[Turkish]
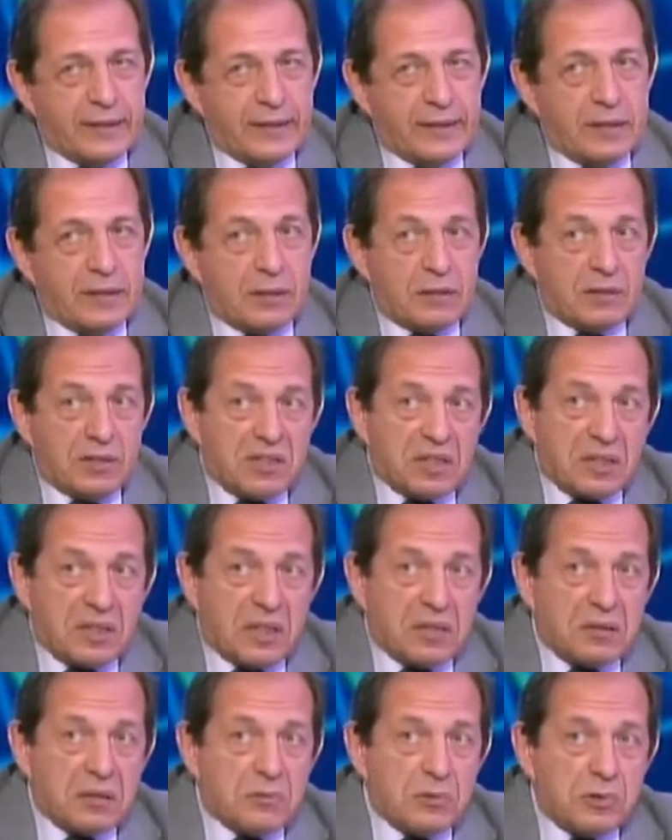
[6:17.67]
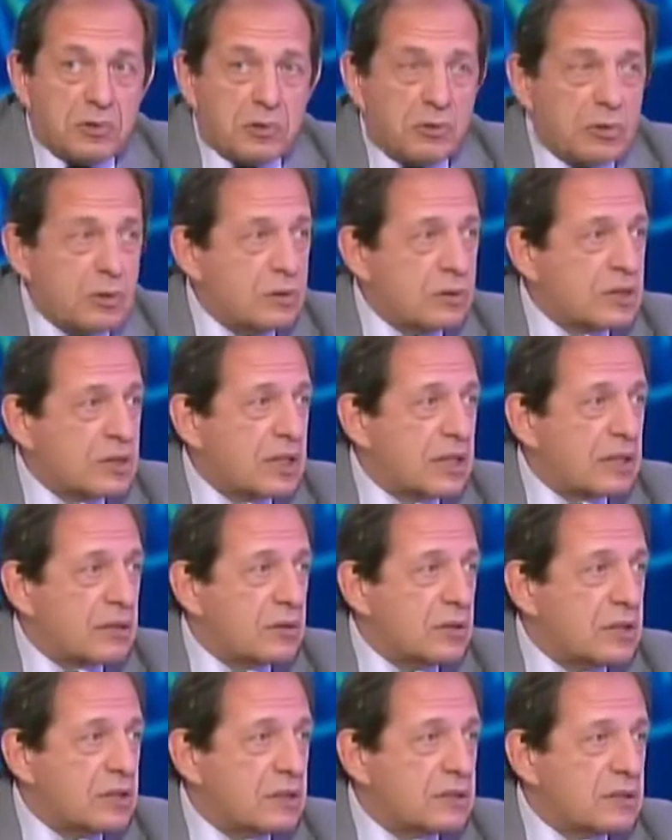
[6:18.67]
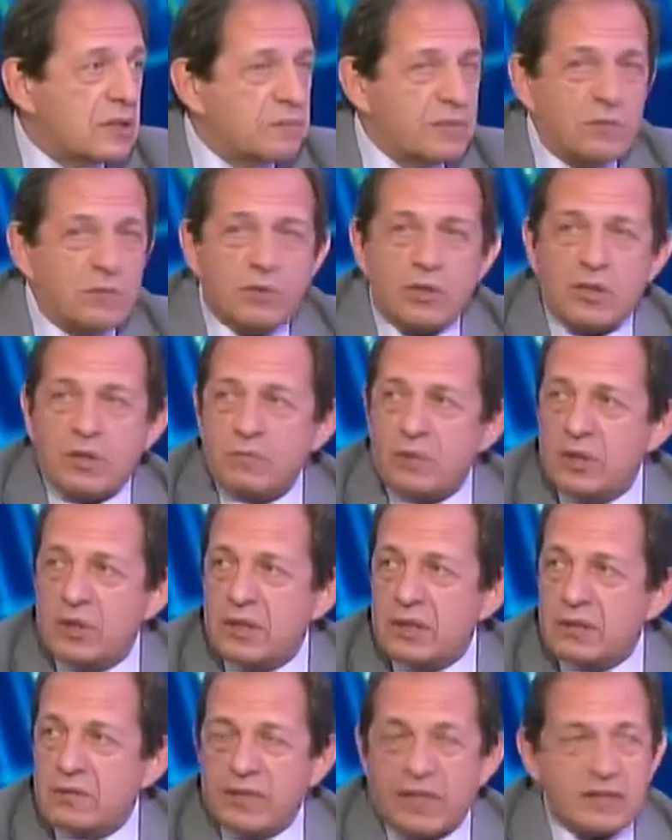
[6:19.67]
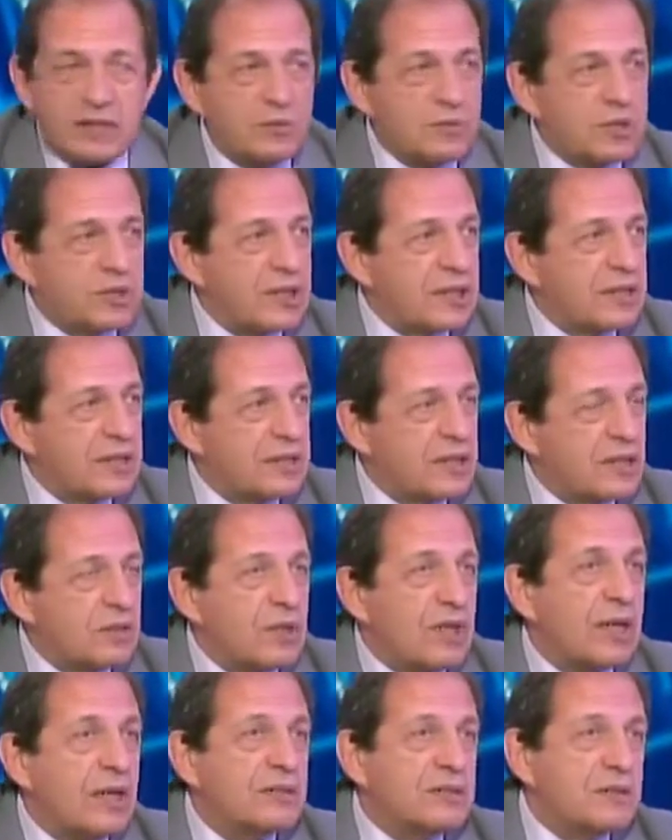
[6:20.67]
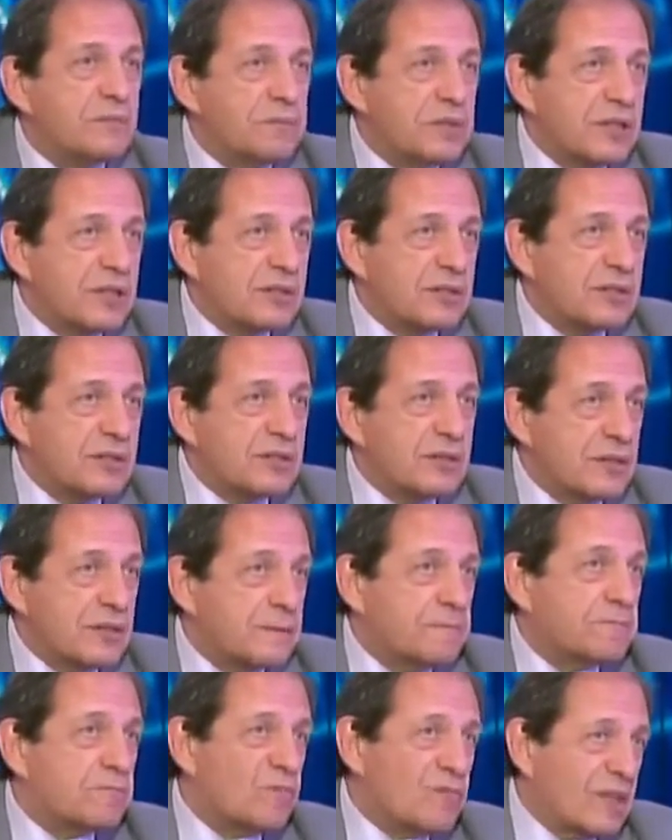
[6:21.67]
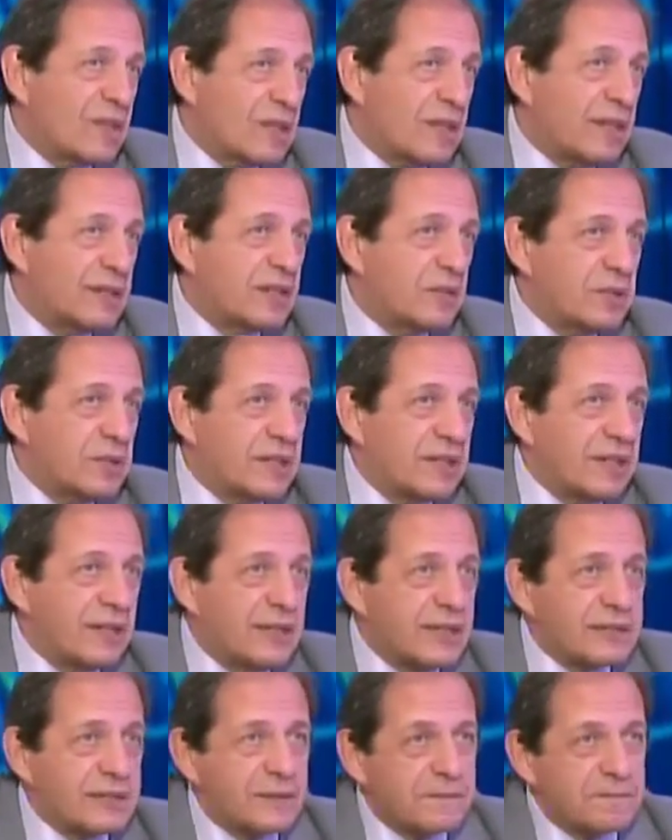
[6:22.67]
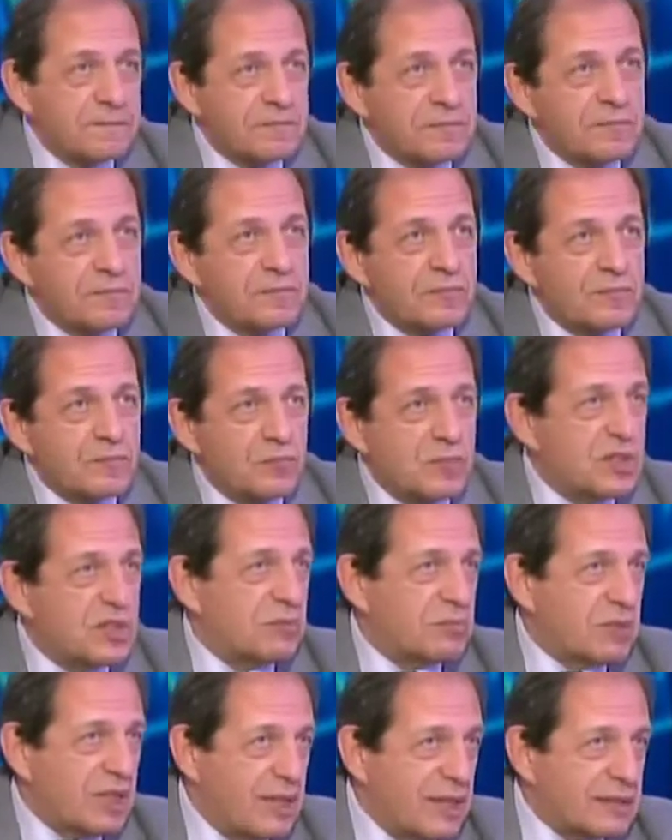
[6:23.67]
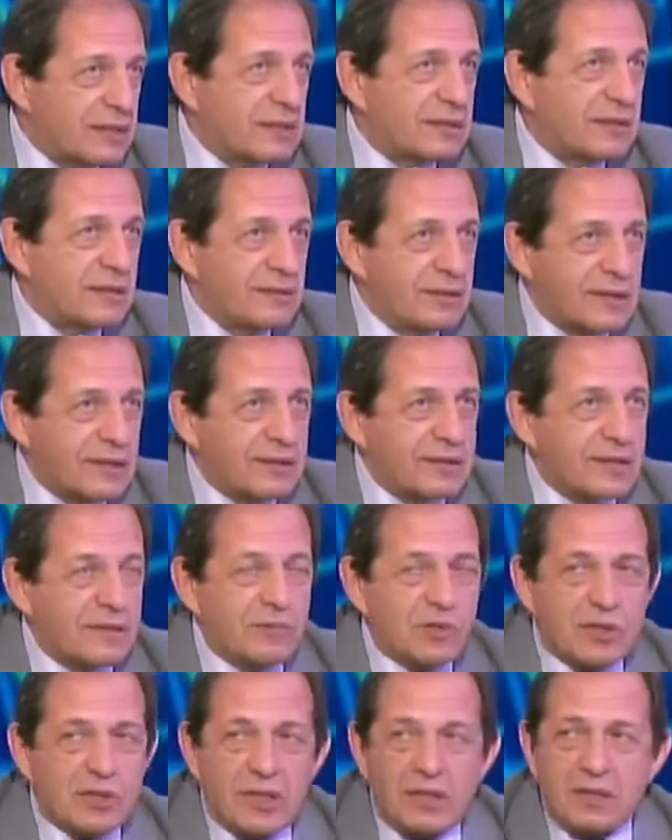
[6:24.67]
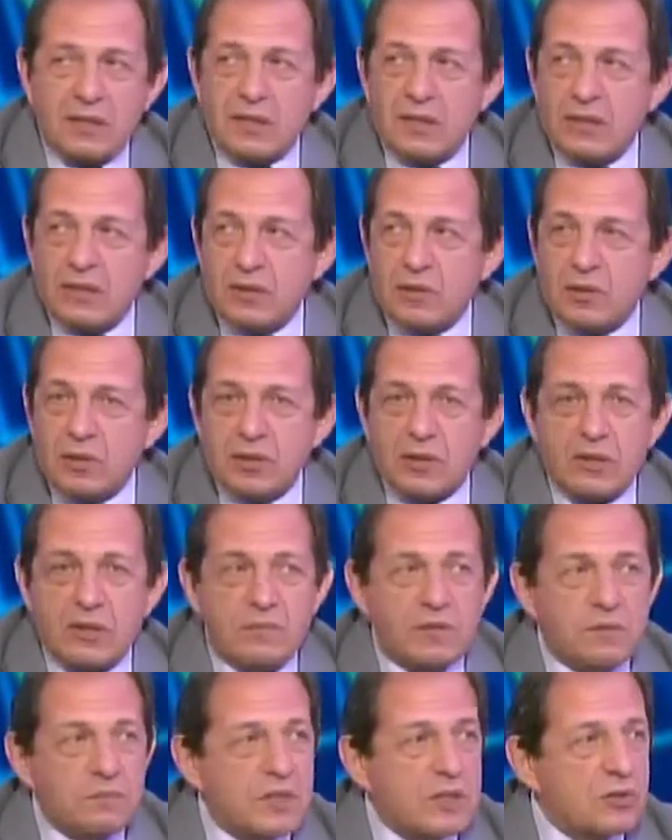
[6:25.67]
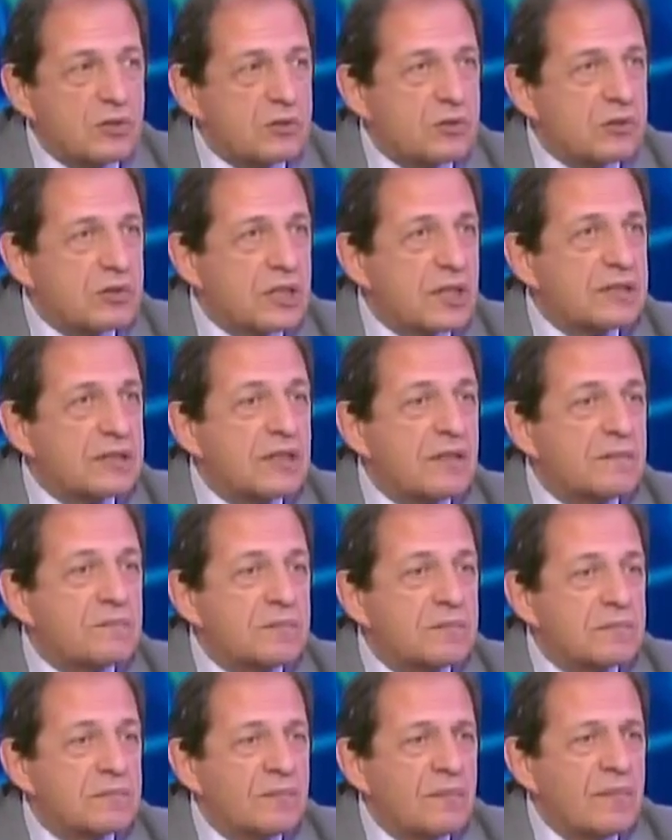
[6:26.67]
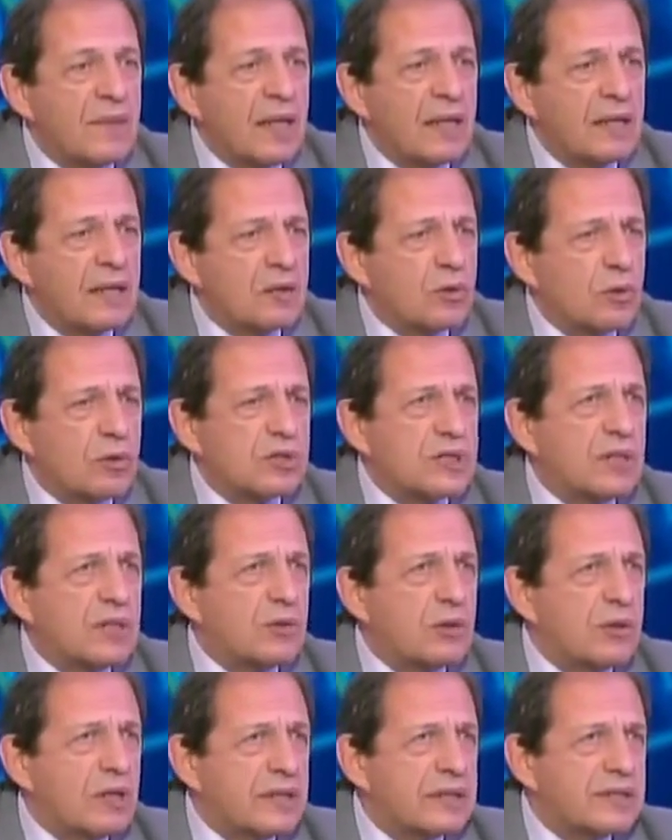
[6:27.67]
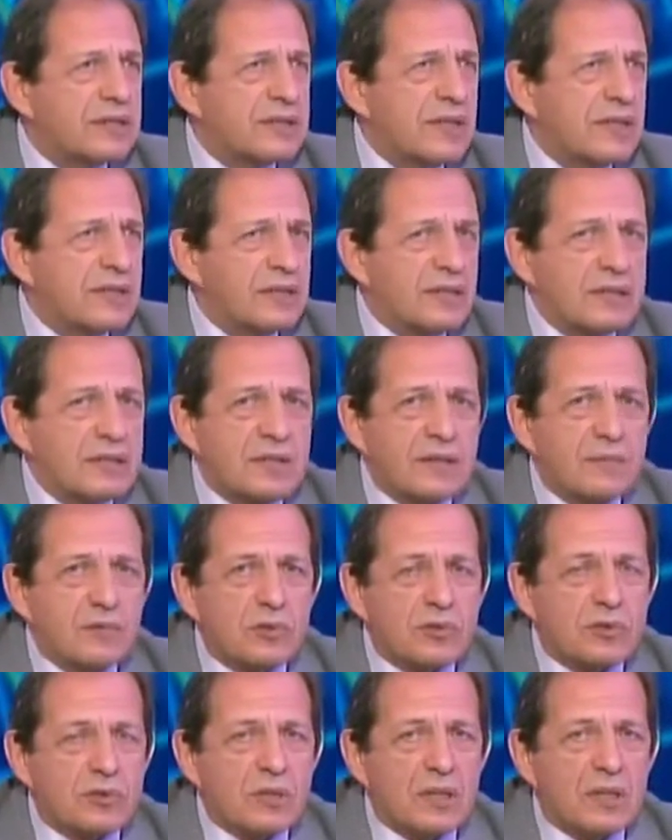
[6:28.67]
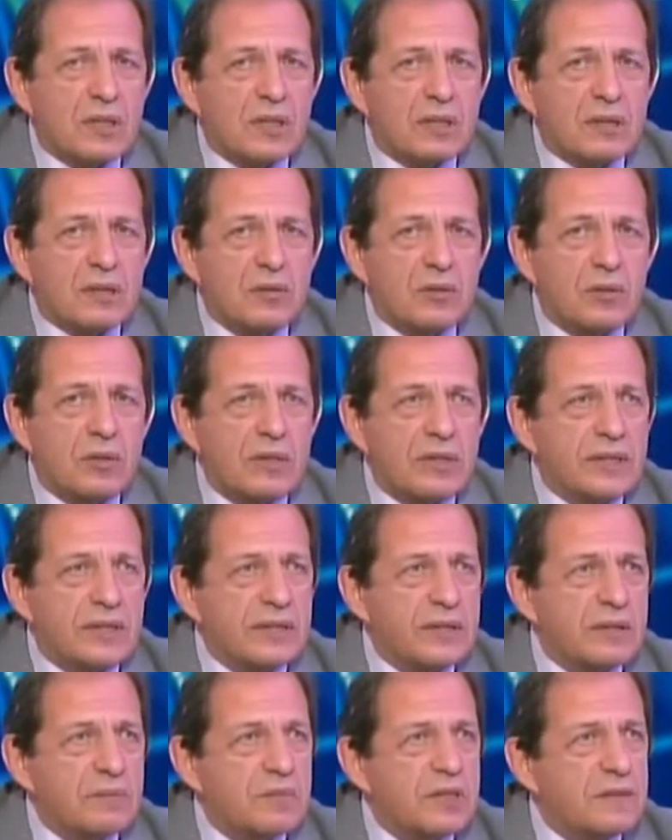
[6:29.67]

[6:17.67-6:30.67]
Ee, dışarıya da düştü. Dönürsek, dönersek bilmiyorum böyle vaktimiz ne kadar ama altın piyasasını takip ederler bizimkiler yatırımcılar. Ee, orada da 1580 hı hı. 90 dolarda zannedersem şu sıralarda öyleydi.